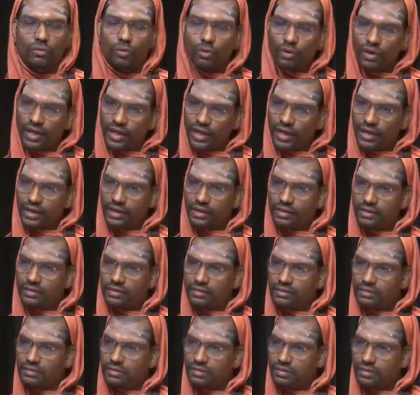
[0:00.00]
वो है
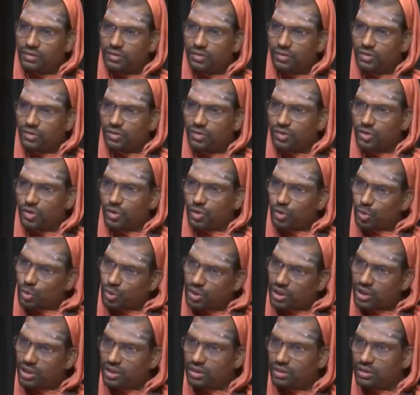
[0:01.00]

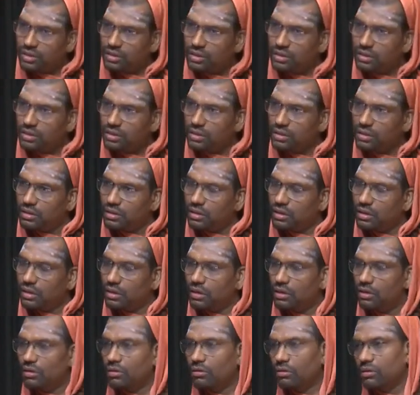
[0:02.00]
सुख
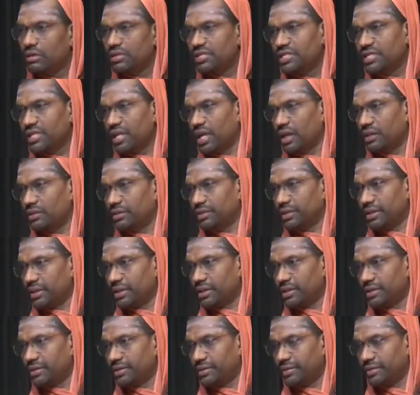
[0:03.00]
और
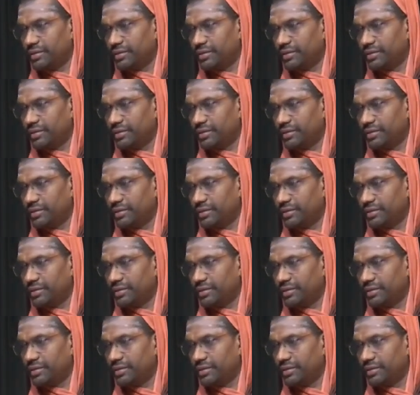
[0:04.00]
शांति